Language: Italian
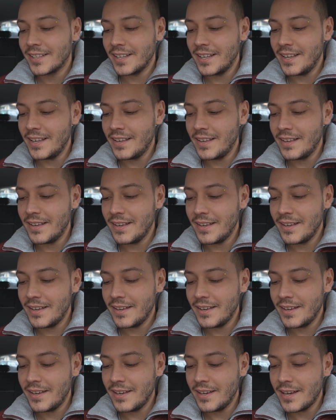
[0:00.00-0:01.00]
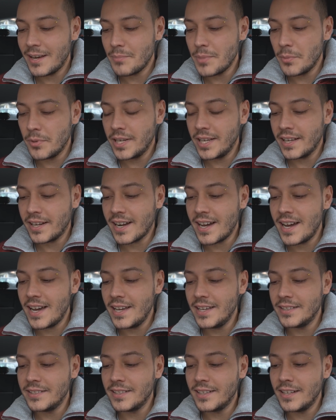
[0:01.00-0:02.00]
che eh, abbiamo nei
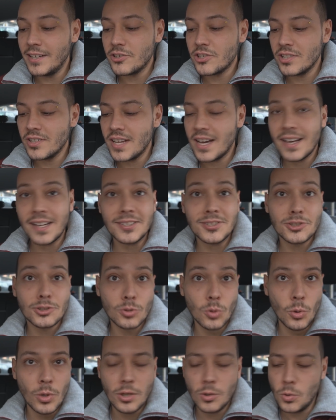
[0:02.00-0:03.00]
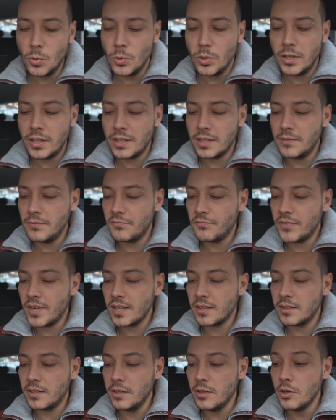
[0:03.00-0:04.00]
ride leggendari Suicune,
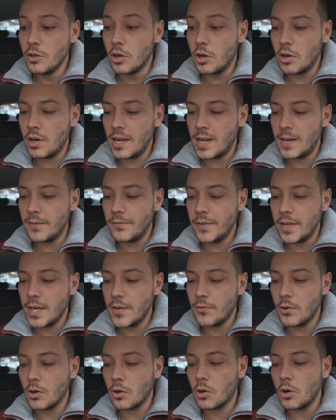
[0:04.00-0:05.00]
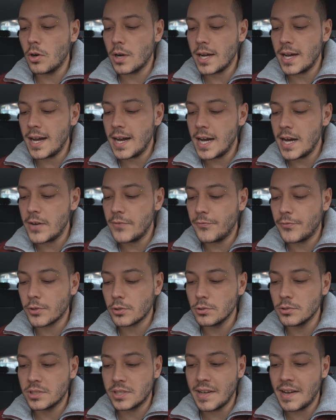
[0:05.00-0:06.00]
infatti non l'avevo ancora
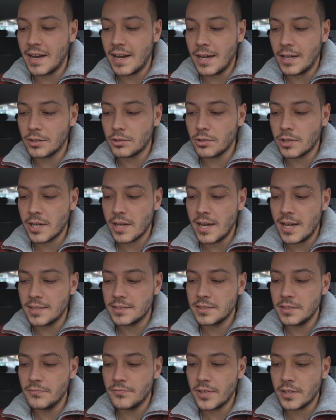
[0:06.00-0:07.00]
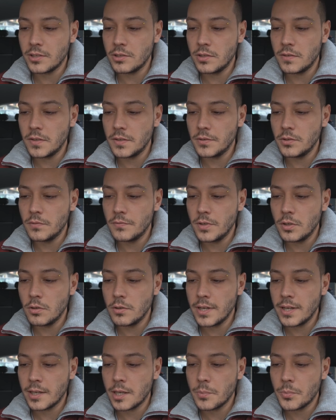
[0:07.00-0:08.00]
affrontato ragazzi, infatti non, non vi
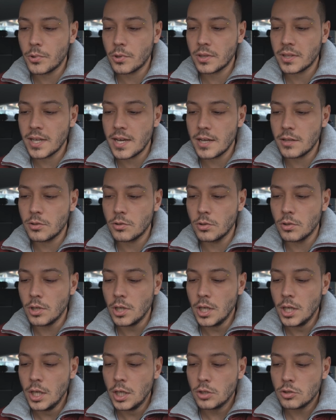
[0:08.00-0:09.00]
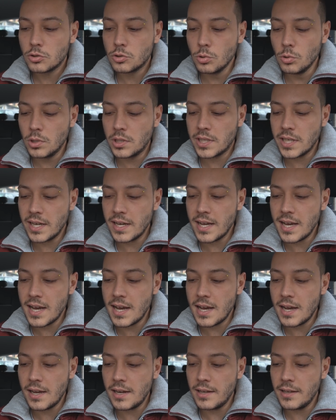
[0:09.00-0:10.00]
avevo neanche portato sul
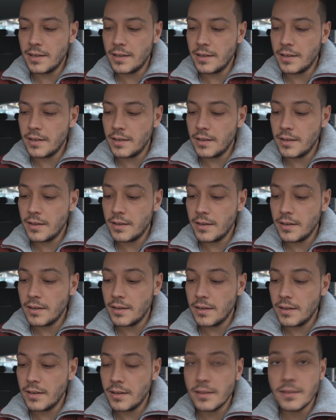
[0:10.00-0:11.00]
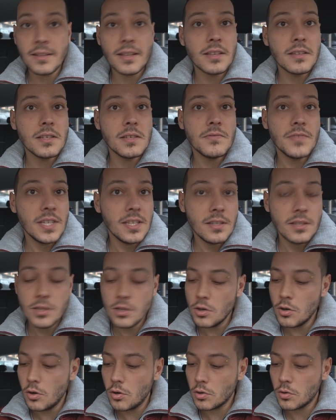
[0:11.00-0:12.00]
canale eh, dei
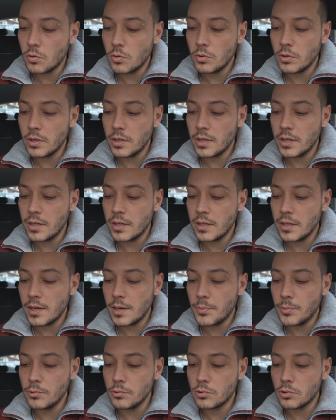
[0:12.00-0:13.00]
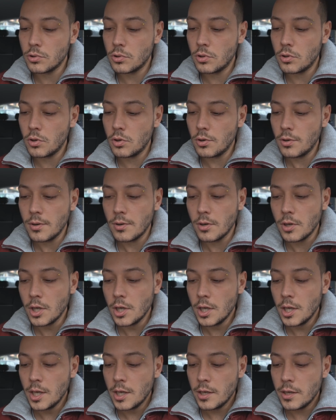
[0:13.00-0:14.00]
video con eh, appunto
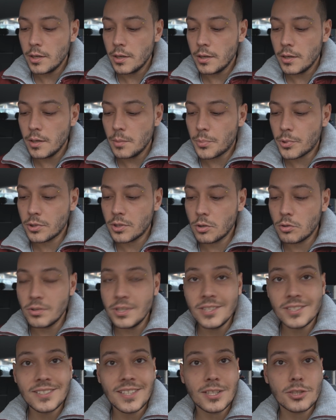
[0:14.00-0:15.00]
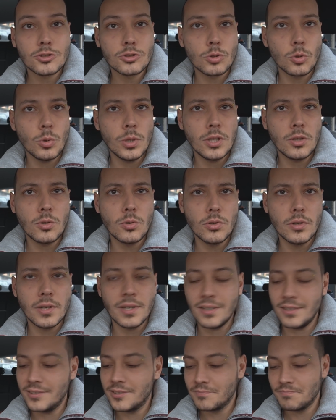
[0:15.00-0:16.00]
eh, protagonista
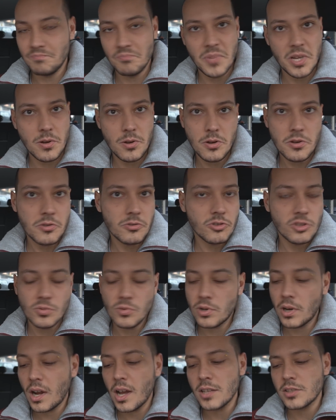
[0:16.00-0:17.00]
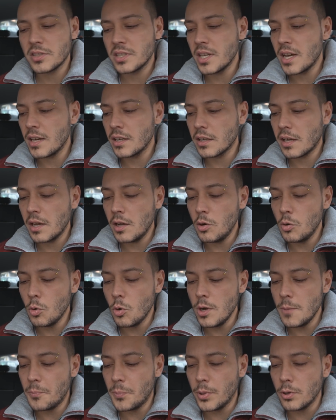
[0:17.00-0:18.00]
Suicune, bellissimo ragazzi, anche
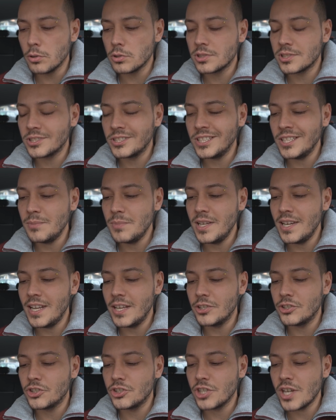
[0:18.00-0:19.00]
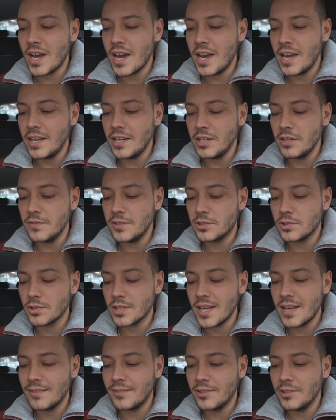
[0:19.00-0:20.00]
lui possibile shiny, ho visto
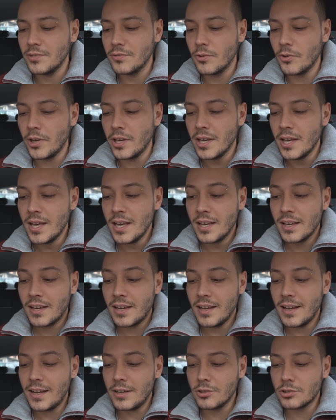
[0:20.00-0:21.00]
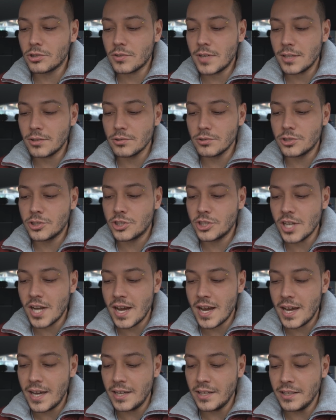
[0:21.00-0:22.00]
tanti di voi che l'hanno trovato
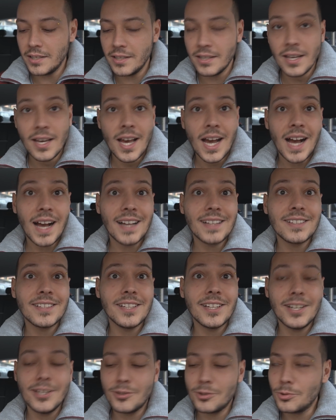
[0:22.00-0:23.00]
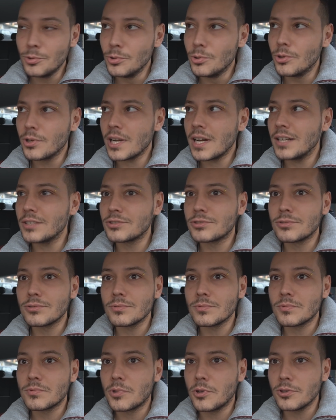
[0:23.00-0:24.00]
shiny, addirittura
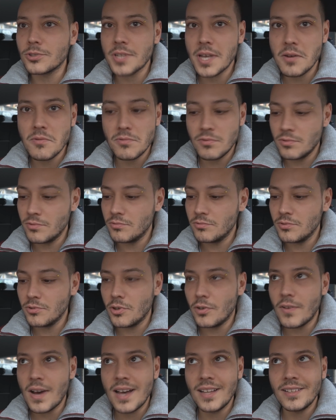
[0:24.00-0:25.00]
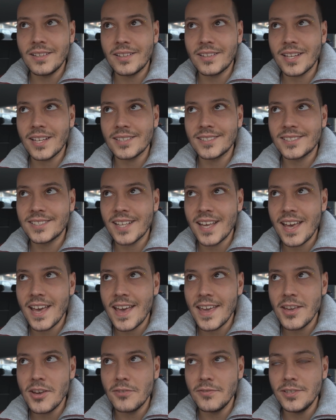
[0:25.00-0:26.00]
cos'è un
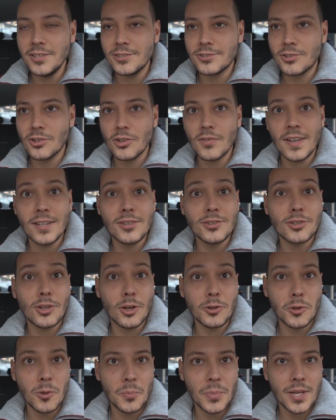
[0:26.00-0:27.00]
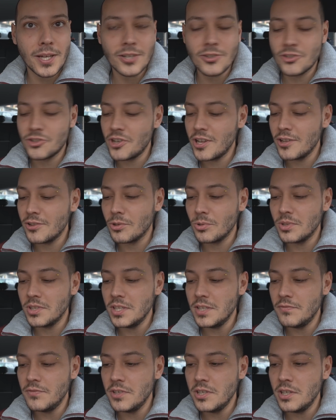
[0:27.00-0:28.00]
96, ho visto 98%
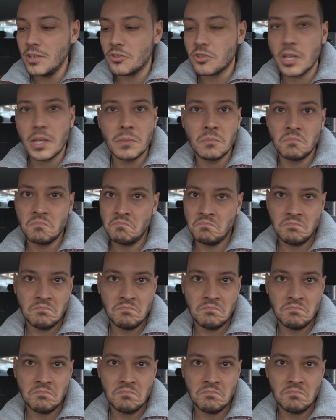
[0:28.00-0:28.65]
di V, cioè